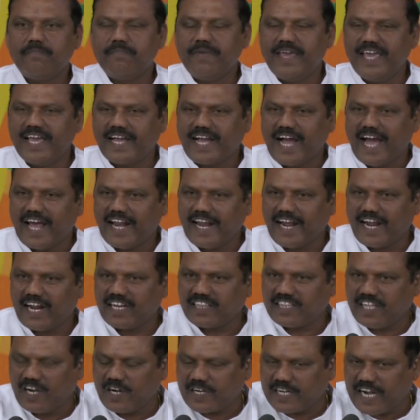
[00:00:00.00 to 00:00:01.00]
మీ
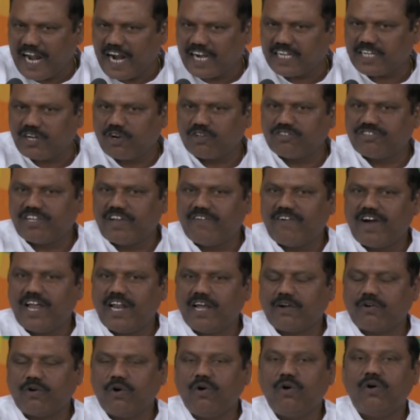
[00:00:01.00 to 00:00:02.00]
కార్యకర్తలు ట్రాక్టర్ వచ్చే
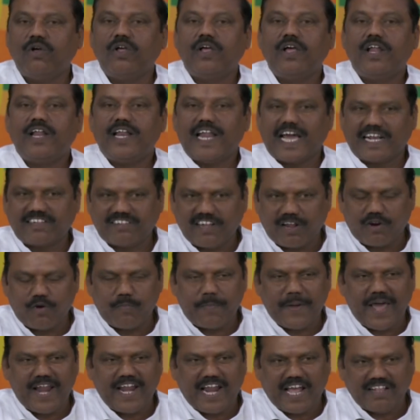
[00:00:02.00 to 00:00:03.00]
వాళ్లకు లక్ష
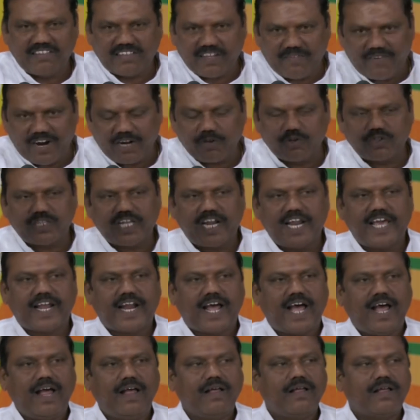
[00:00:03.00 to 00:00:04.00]
రూపాయలు లంచం
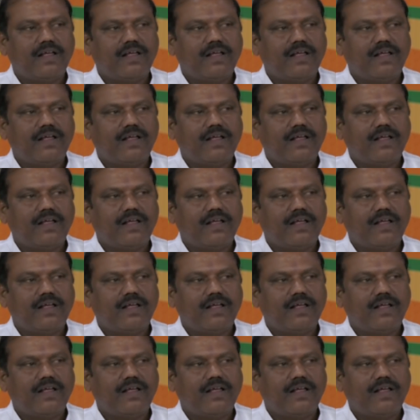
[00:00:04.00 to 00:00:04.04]
అడుగుతలేరా